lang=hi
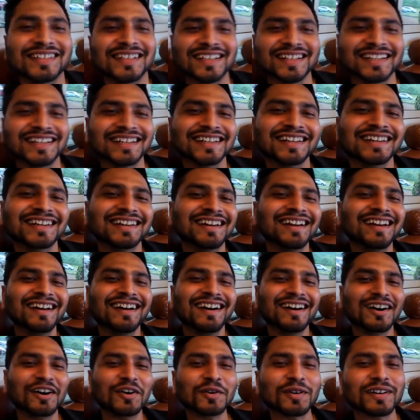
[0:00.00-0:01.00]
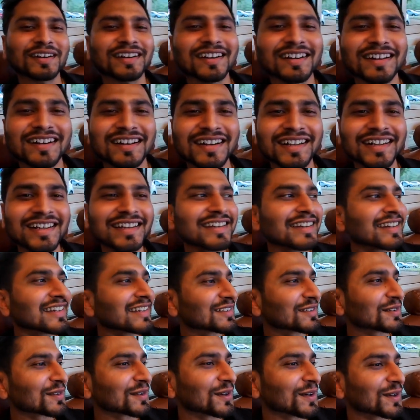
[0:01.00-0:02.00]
सकेंगे और अगर नहीं गए तो